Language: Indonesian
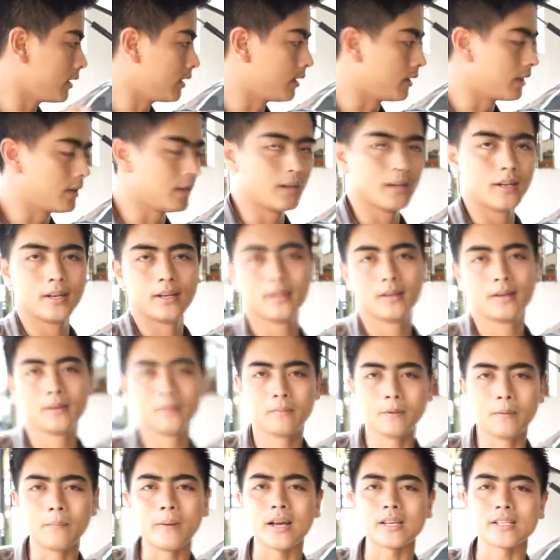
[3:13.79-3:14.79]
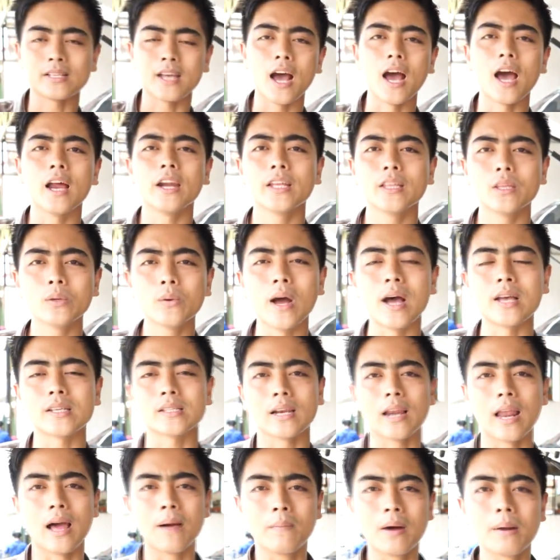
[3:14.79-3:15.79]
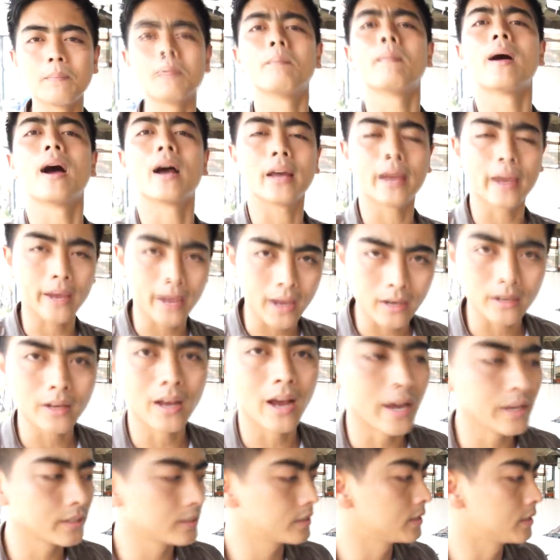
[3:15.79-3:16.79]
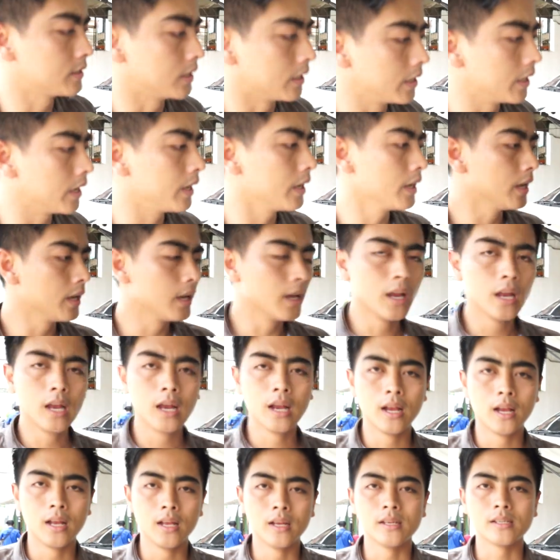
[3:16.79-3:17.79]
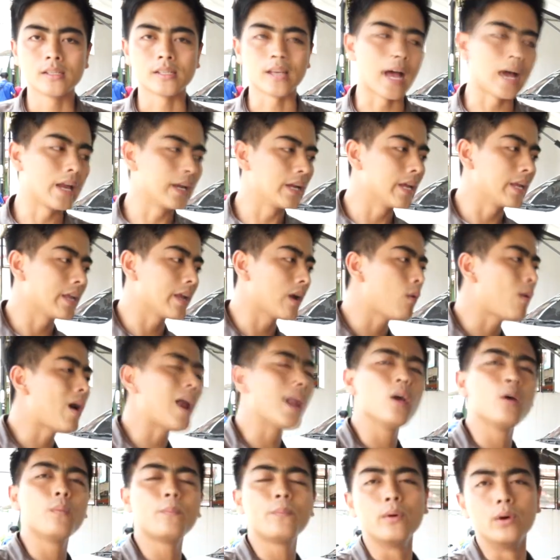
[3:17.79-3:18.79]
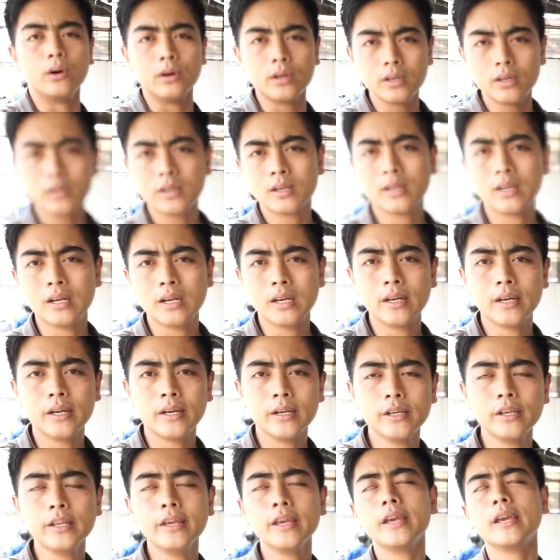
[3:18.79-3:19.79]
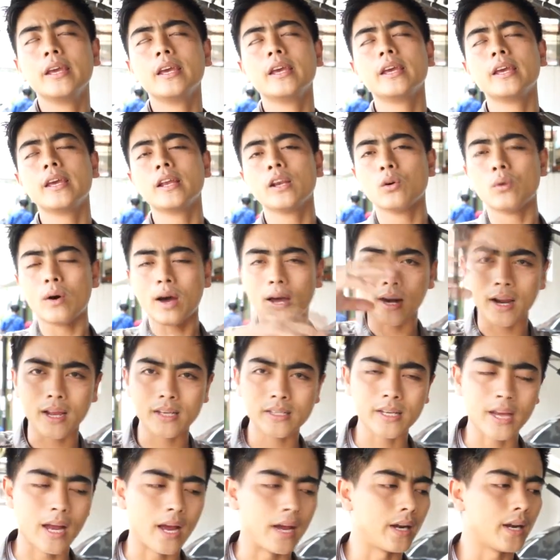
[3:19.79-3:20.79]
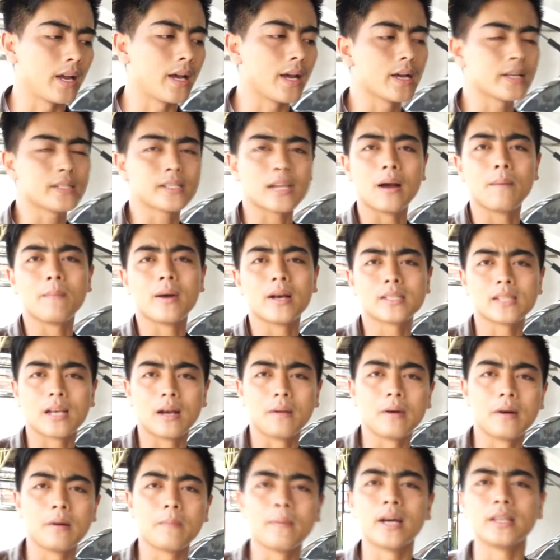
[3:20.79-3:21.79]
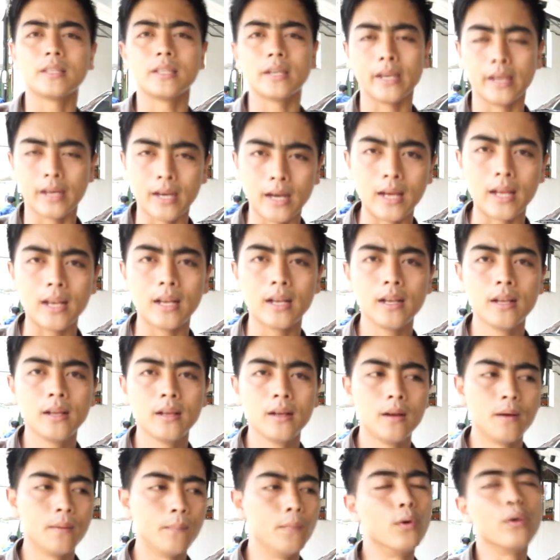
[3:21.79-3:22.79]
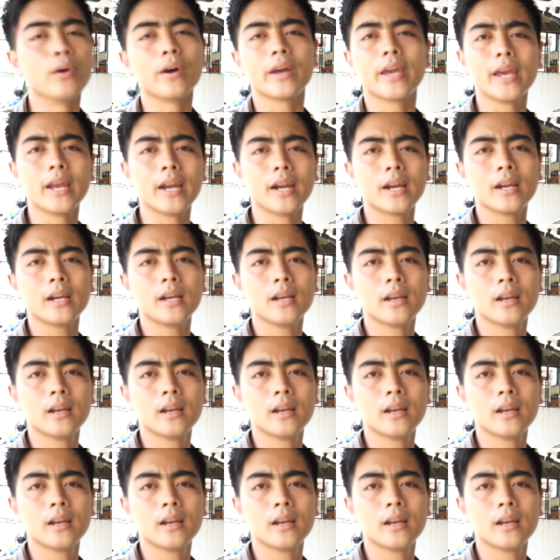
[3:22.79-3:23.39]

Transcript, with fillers: uh, pemasangan itu nggak selama pemakaian guys jadi seandainya walaupun di luaran sana sama-sama material mungkin